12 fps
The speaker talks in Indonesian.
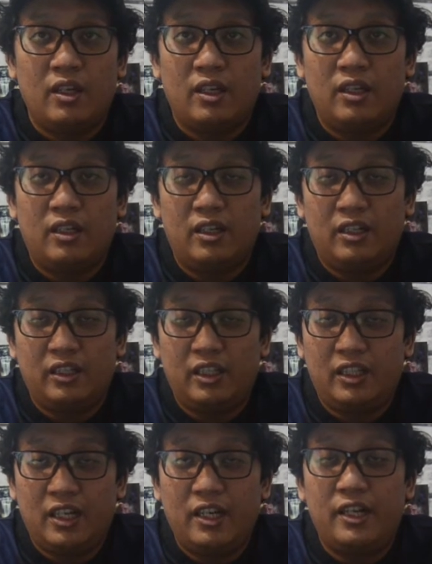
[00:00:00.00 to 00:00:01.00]
uh,
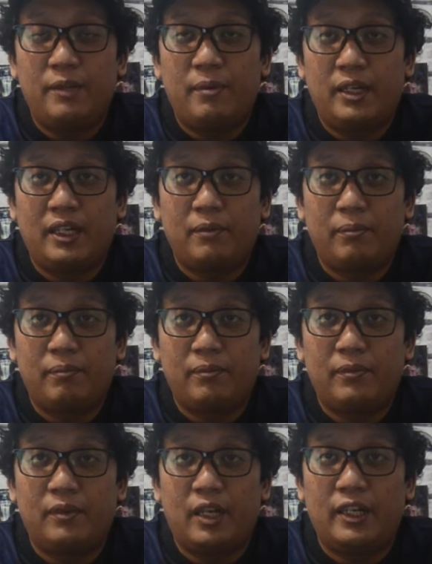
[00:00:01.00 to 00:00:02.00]
kita ada di peringkat
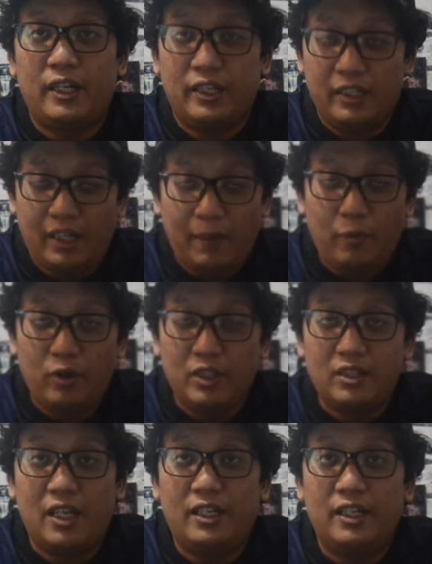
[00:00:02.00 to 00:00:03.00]
ada di
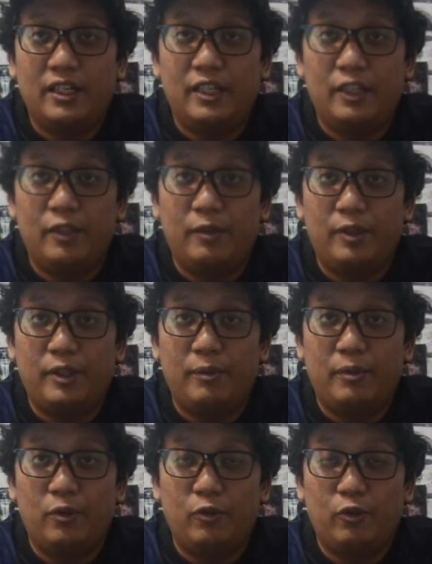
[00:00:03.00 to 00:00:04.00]
Kapolista nih di, di
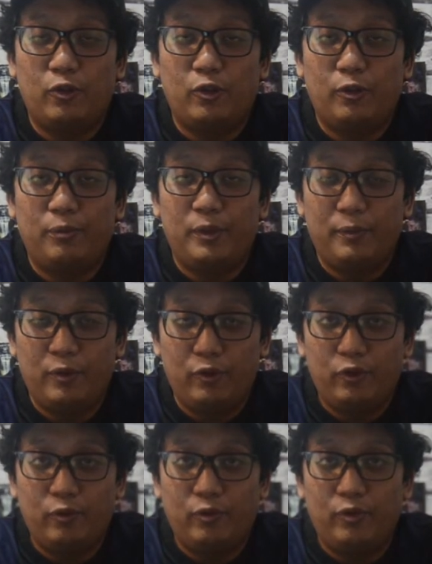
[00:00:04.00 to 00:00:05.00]
penutup di
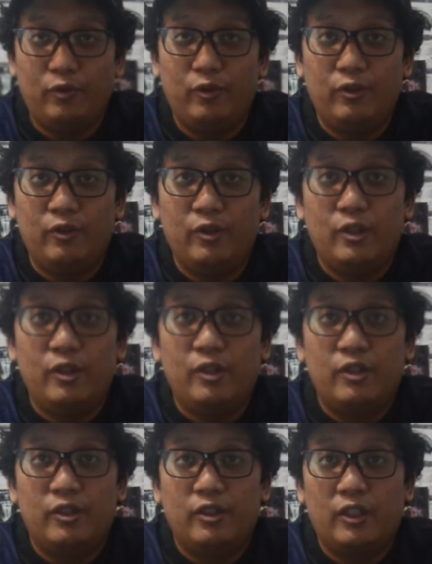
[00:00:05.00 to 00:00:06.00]
penghujung
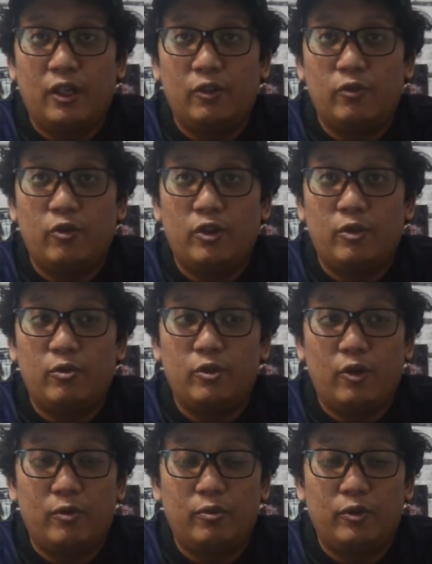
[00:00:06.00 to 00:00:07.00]
tahun
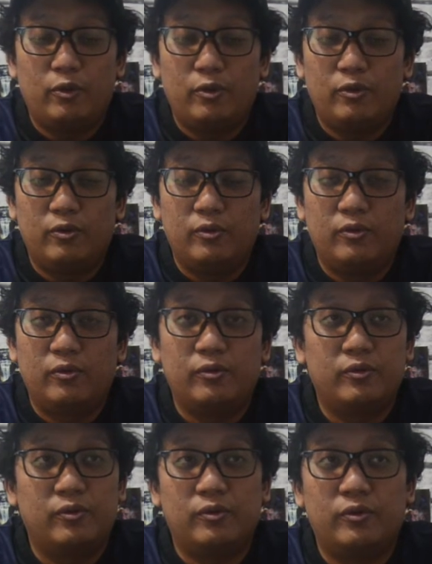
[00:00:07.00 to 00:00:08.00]
2020
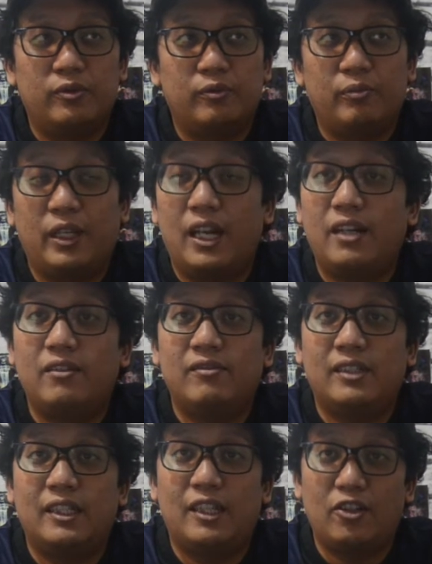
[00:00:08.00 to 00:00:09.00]

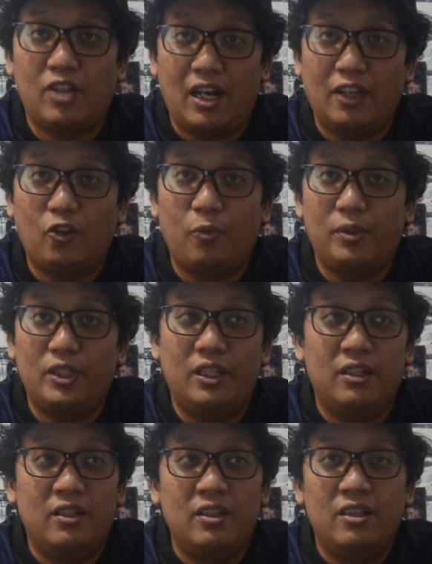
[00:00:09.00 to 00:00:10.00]
Milan kita harus angkat topi sih
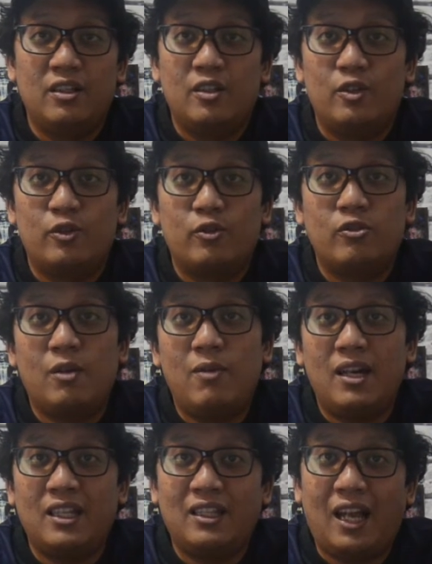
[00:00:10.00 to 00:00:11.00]
susah
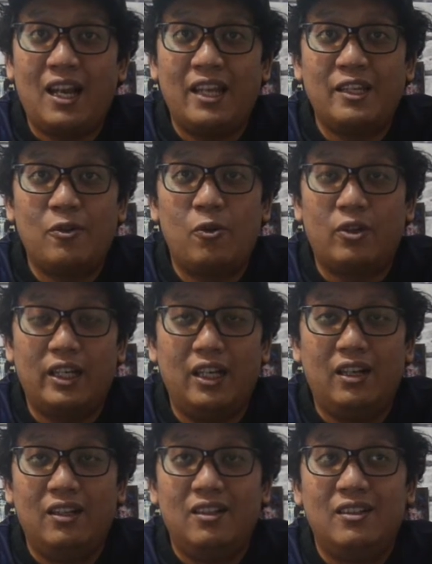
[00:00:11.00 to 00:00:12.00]
banget kalahnya gokil
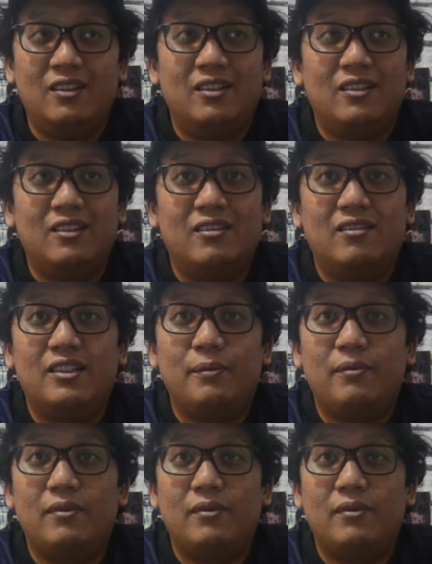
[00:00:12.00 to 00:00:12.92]
ini